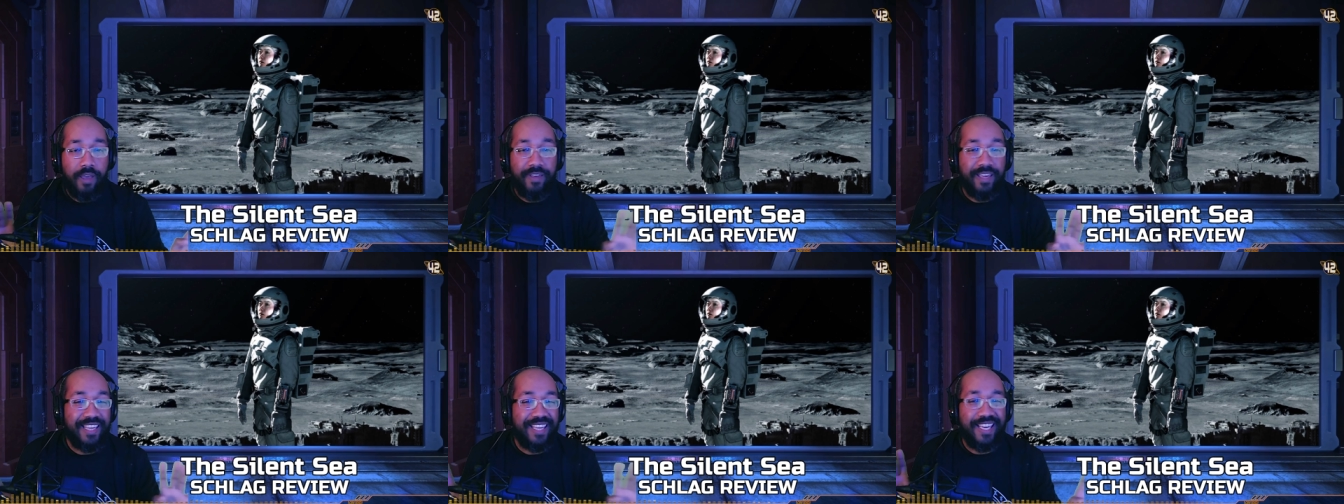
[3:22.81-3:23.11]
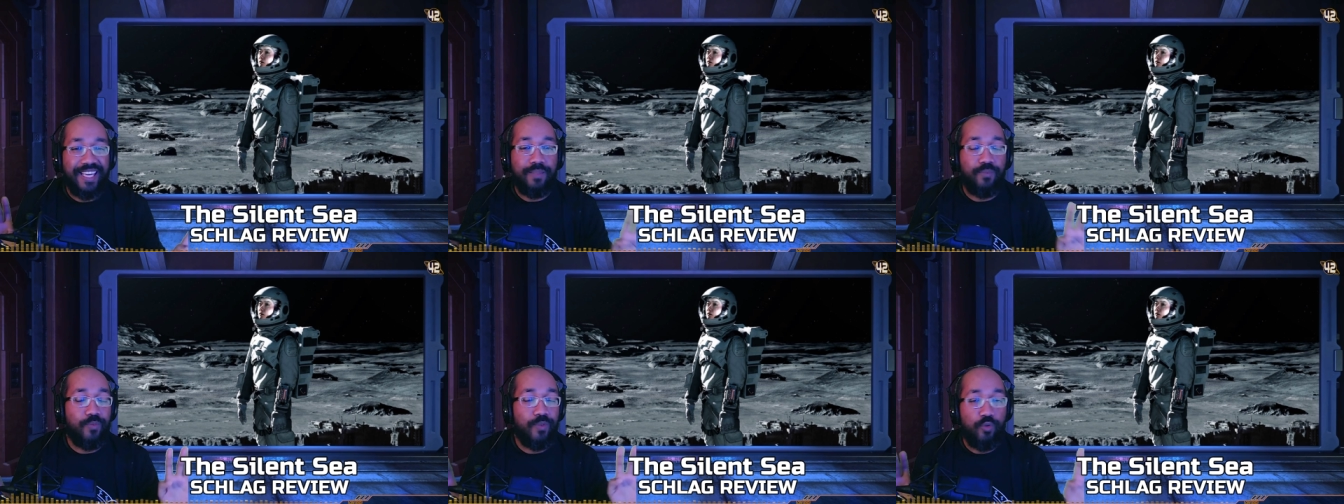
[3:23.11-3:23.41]

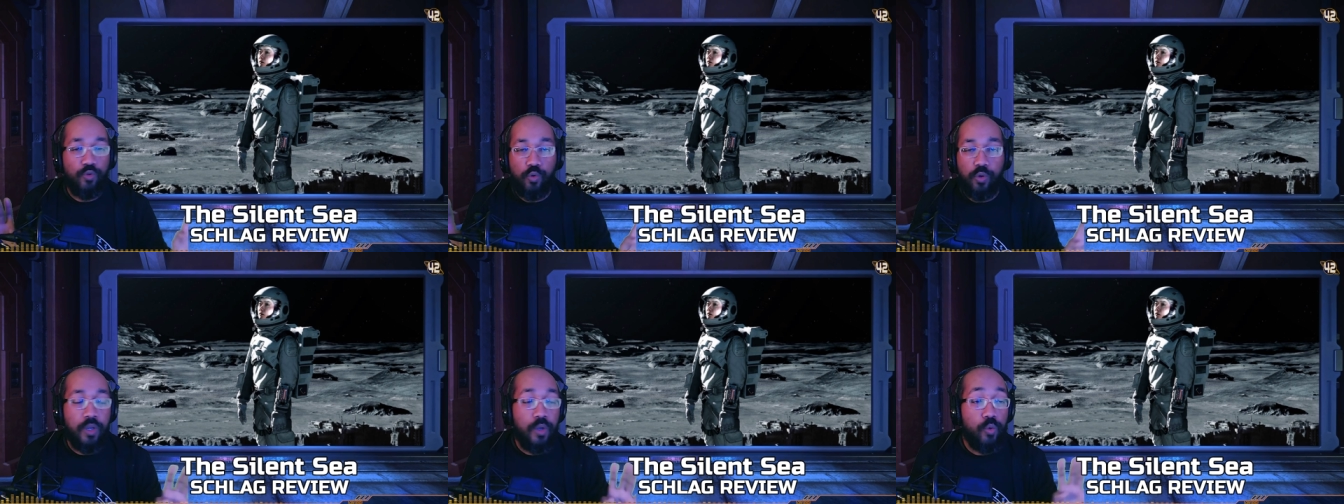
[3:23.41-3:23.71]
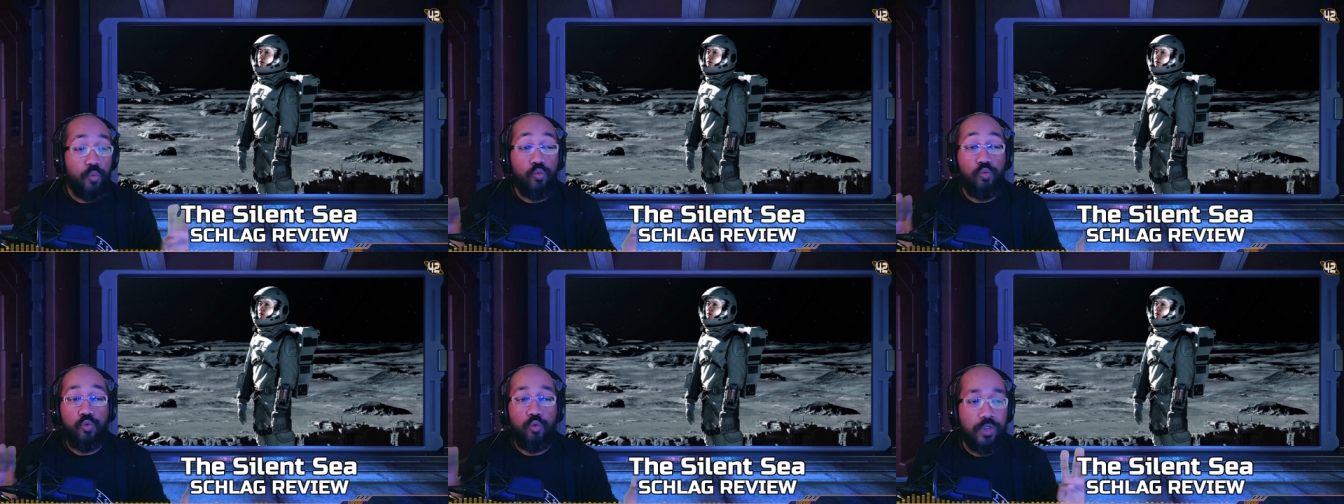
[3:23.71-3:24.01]
avec rythme
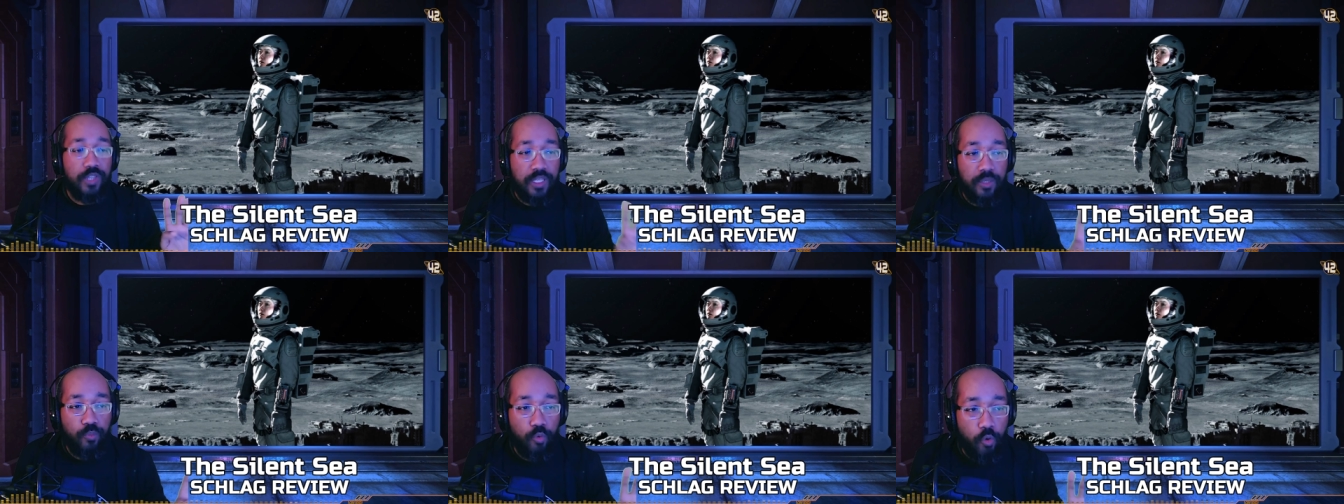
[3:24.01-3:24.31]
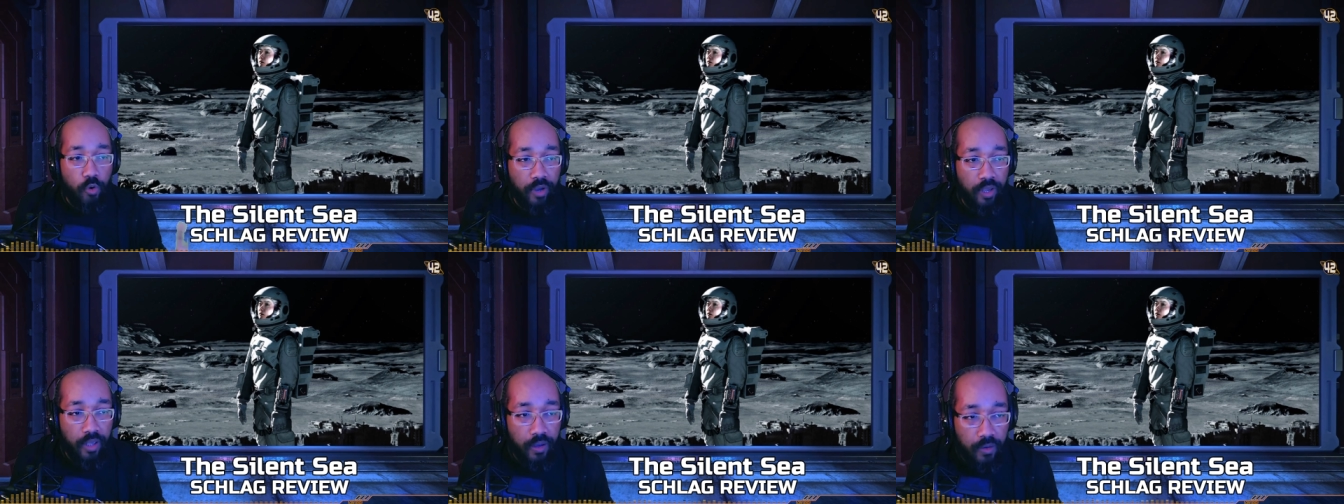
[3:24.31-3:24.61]
ou de
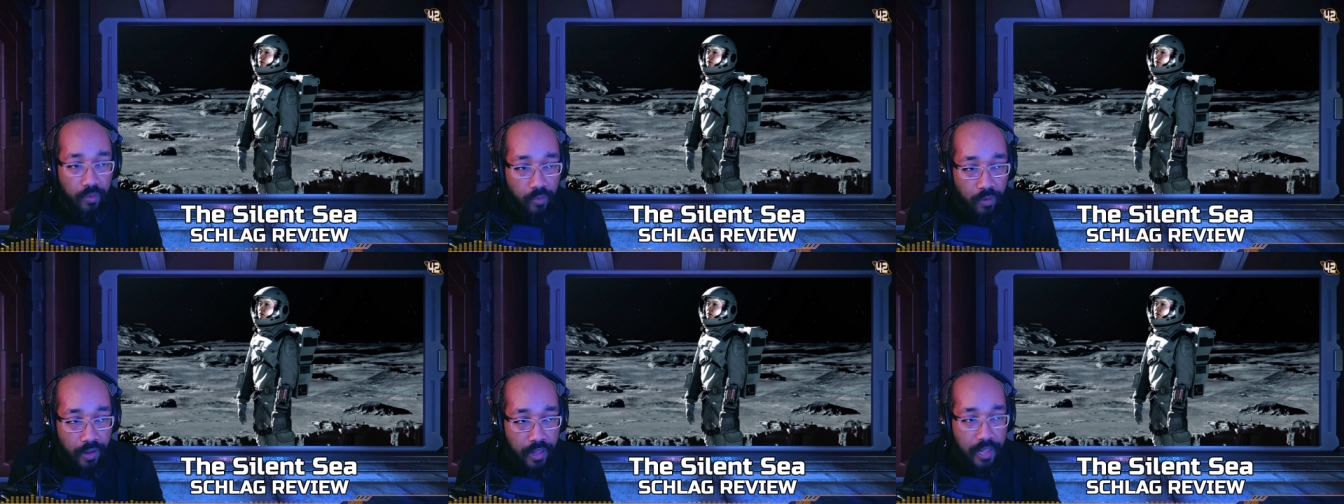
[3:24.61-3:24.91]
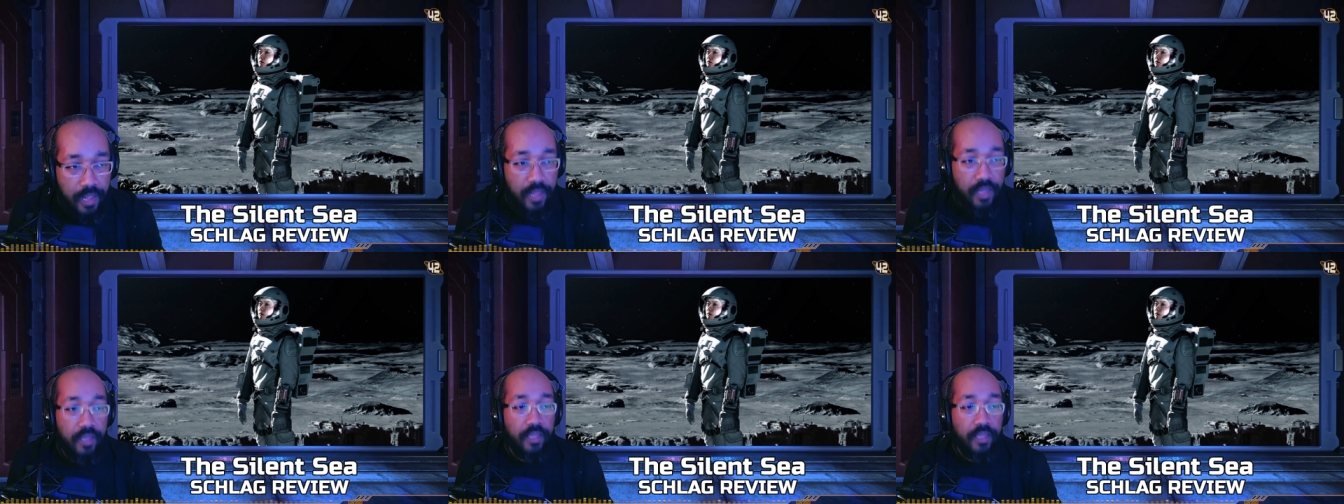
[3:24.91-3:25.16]
type coréen quoi.